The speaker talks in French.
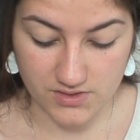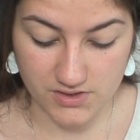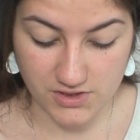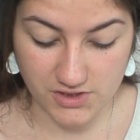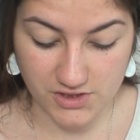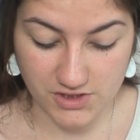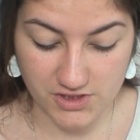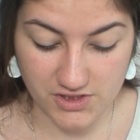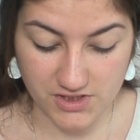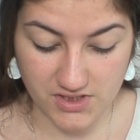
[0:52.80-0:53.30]

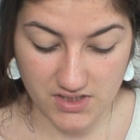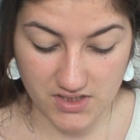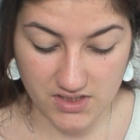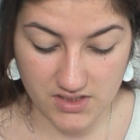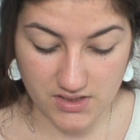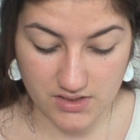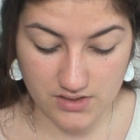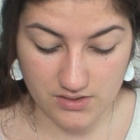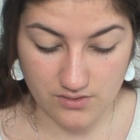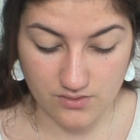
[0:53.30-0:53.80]

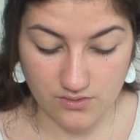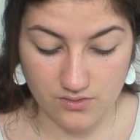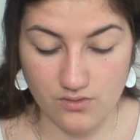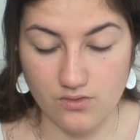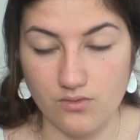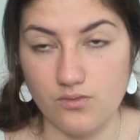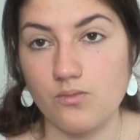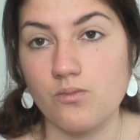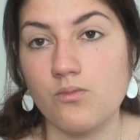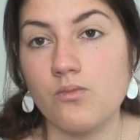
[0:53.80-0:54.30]
j'ai
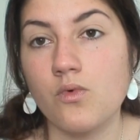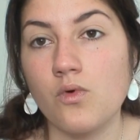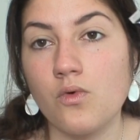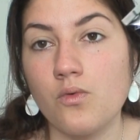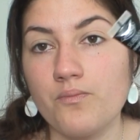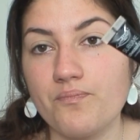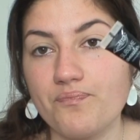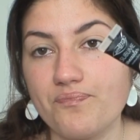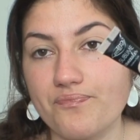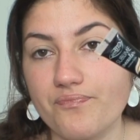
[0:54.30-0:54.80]

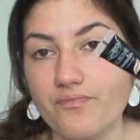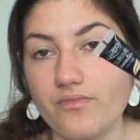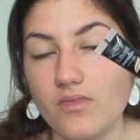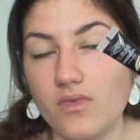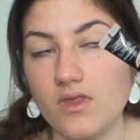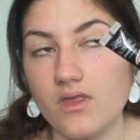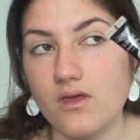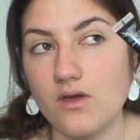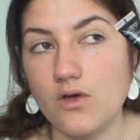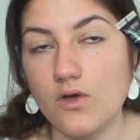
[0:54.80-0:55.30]
mon
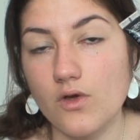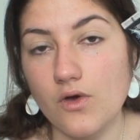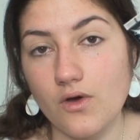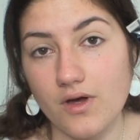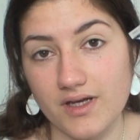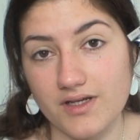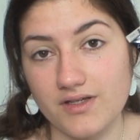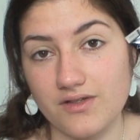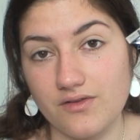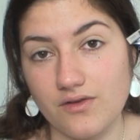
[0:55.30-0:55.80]

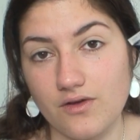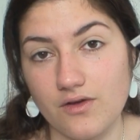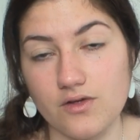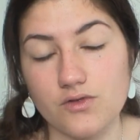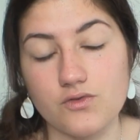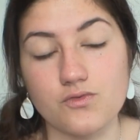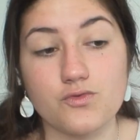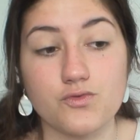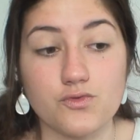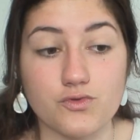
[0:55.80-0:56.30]

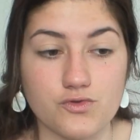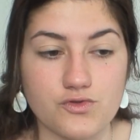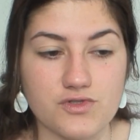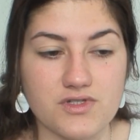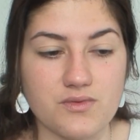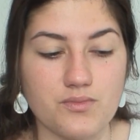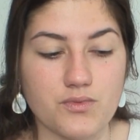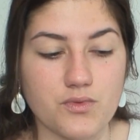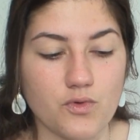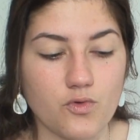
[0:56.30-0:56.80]
correcteur toujours de
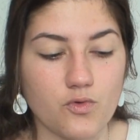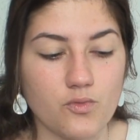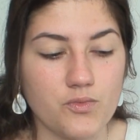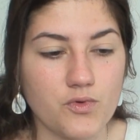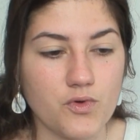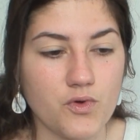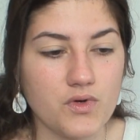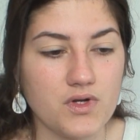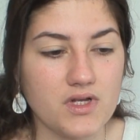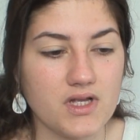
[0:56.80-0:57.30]
chez Puro
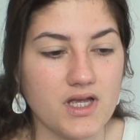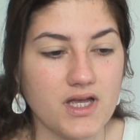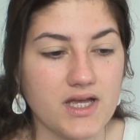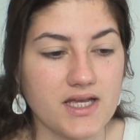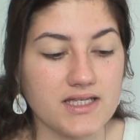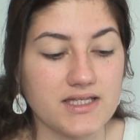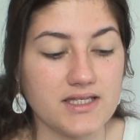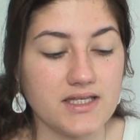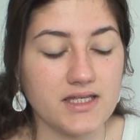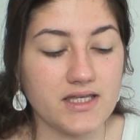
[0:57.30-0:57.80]
Bio
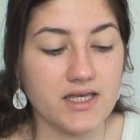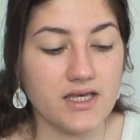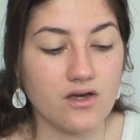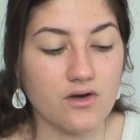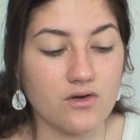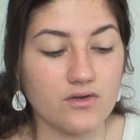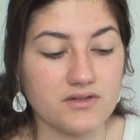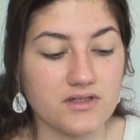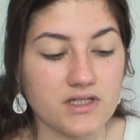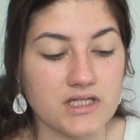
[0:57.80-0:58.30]
qui
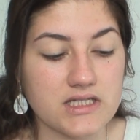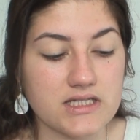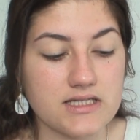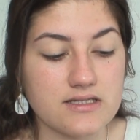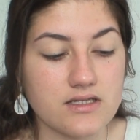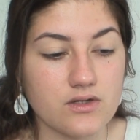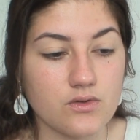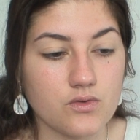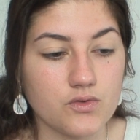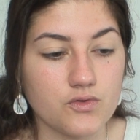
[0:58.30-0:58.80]
est en teinte
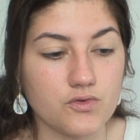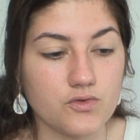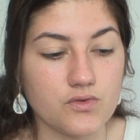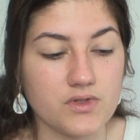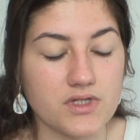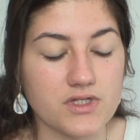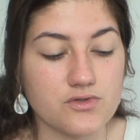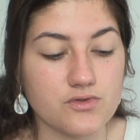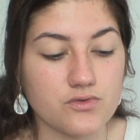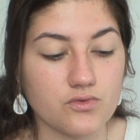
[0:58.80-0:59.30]
02
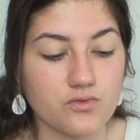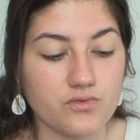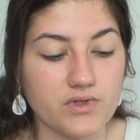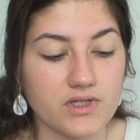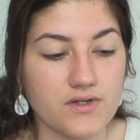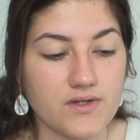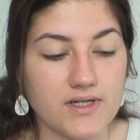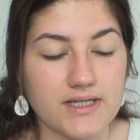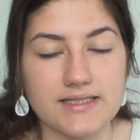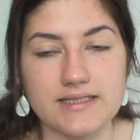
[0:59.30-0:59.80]
et je
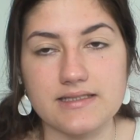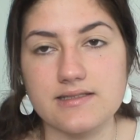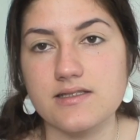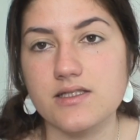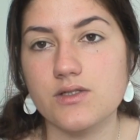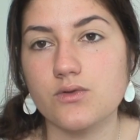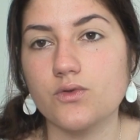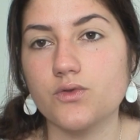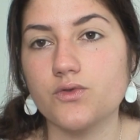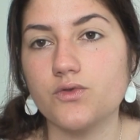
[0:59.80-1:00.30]
trouvais que la
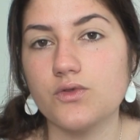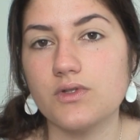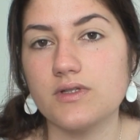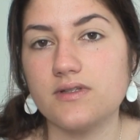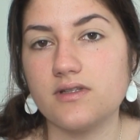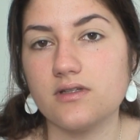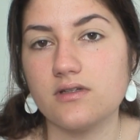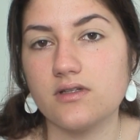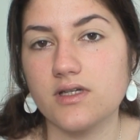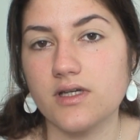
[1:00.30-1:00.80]
teinte 02
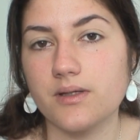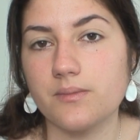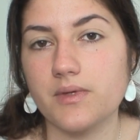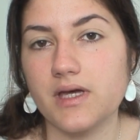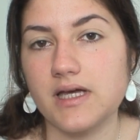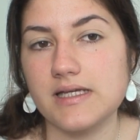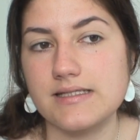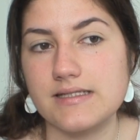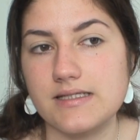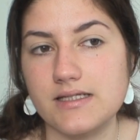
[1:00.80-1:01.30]
était quand même
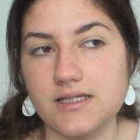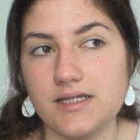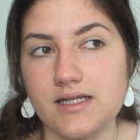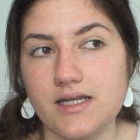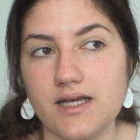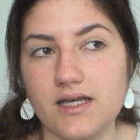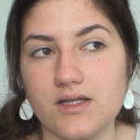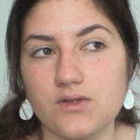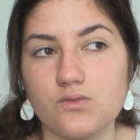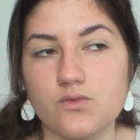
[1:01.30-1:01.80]
assez
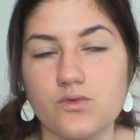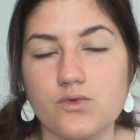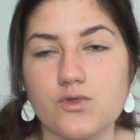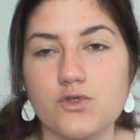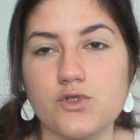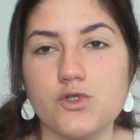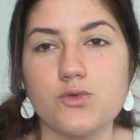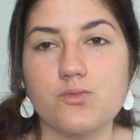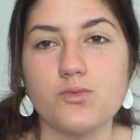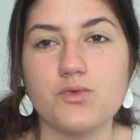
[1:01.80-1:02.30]
claire donc
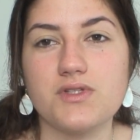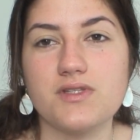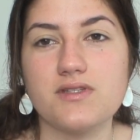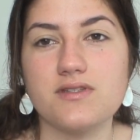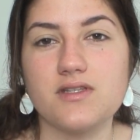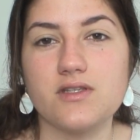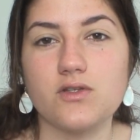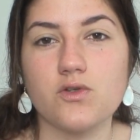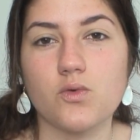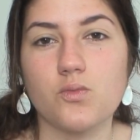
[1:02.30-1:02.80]
je me
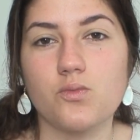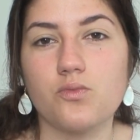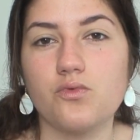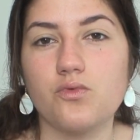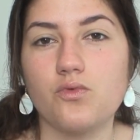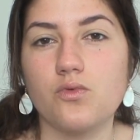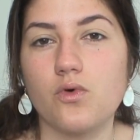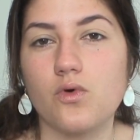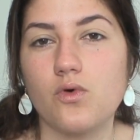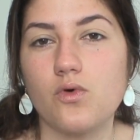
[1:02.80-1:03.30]
disais que
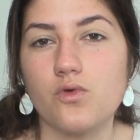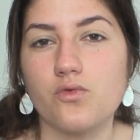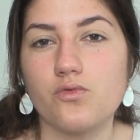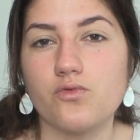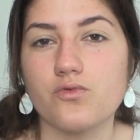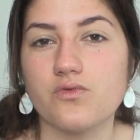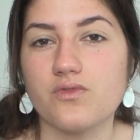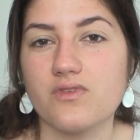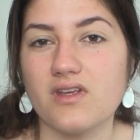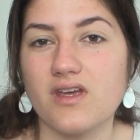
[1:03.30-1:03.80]
pour le fond de